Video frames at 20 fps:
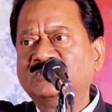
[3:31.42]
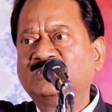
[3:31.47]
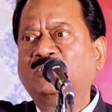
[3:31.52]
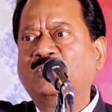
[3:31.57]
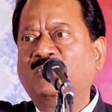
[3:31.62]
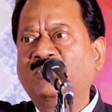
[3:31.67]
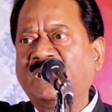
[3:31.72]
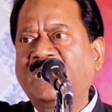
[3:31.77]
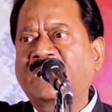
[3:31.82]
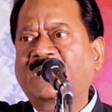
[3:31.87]

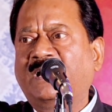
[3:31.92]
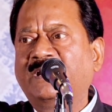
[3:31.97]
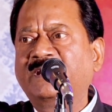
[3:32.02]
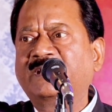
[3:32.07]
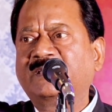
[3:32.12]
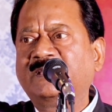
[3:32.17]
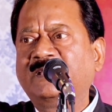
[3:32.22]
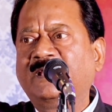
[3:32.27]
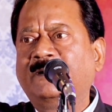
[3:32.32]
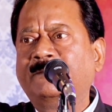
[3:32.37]
जिन्होंने यह
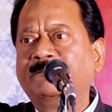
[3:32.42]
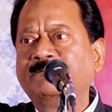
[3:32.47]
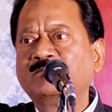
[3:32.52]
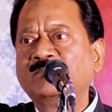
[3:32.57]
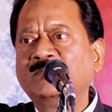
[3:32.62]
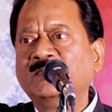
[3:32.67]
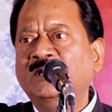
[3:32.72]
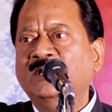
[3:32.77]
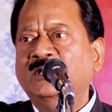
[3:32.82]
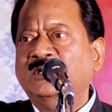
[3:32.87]
कांड किया
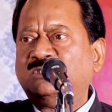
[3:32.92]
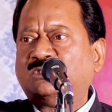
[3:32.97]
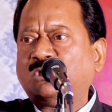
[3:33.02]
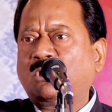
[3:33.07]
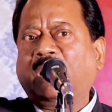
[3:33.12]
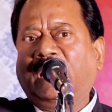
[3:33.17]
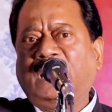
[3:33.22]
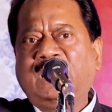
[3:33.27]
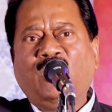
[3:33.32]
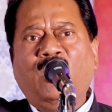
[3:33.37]
जो
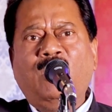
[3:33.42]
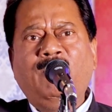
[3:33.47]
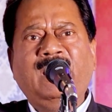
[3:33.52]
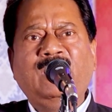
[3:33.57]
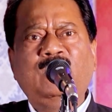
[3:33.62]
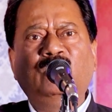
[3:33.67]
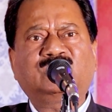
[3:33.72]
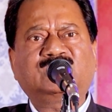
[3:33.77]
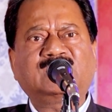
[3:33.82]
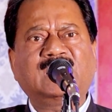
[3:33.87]
गलियों
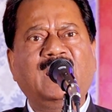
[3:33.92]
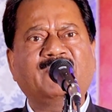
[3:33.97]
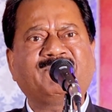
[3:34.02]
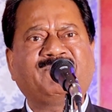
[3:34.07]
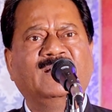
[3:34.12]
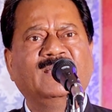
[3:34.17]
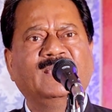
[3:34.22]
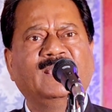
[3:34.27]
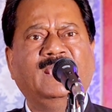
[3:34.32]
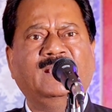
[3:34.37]
में लुच्चे
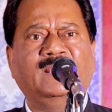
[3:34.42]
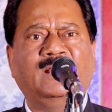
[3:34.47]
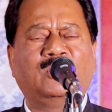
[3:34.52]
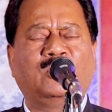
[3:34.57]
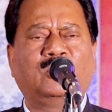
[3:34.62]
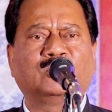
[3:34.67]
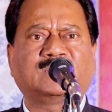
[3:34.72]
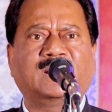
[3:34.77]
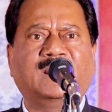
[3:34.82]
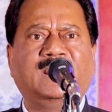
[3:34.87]
लफंगे ना
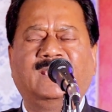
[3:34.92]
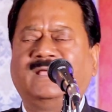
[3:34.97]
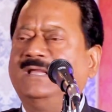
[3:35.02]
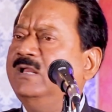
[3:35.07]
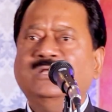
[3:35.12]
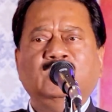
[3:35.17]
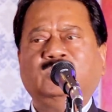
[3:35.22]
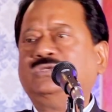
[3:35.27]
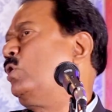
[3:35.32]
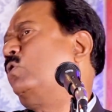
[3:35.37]
होते
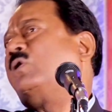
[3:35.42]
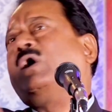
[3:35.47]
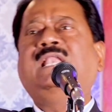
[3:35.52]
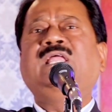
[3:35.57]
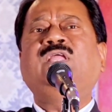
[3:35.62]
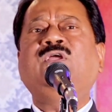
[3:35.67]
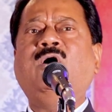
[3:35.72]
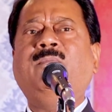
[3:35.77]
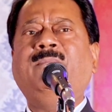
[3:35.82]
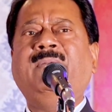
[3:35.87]
जो
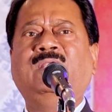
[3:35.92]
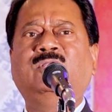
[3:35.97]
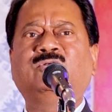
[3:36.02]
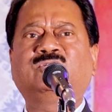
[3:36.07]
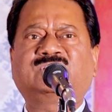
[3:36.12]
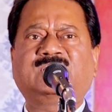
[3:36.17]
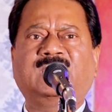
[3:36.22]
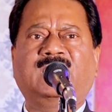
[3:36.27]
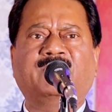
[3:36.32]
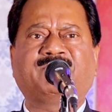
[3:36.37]
गलियों में
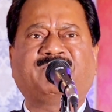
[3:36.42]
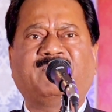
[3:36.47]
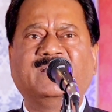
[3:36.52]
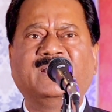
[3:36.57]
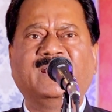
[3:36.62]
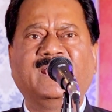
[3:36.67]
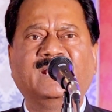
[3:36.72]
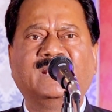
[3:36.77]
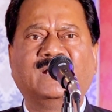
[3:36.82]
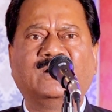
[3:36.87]
लुच्चे
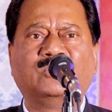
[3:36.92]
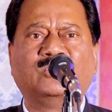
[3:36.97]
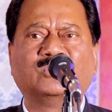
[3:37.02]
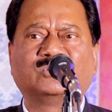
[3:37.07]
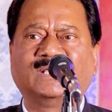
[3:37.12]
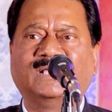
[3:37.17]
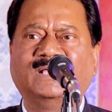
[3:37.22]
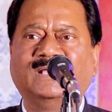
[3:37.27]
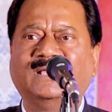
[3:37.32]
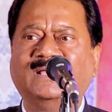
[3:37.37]
लफंगे ना
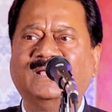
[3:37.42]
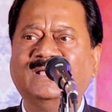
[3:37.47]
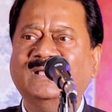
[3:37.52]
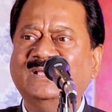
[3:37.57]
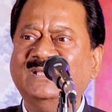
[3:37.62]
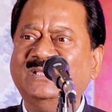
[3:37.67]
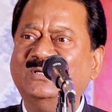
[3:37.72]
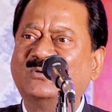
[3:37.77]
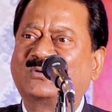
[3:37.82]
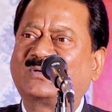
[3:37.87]
होते
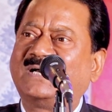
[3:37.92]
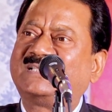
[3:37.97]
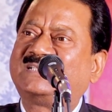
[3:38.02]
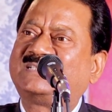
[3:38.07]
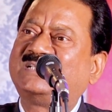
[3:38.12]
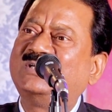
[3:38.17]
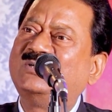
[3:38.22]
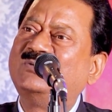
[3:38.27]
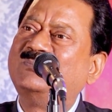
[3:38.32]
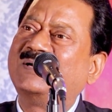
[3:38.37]
यू
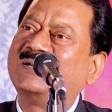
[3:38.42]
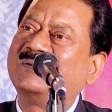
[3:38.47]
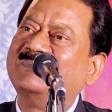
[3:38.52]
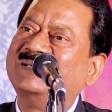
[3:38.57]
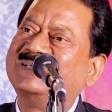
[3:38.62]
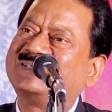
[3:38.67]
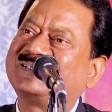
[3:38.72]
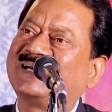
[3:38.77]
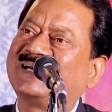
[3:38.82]
कच्ची उम्र में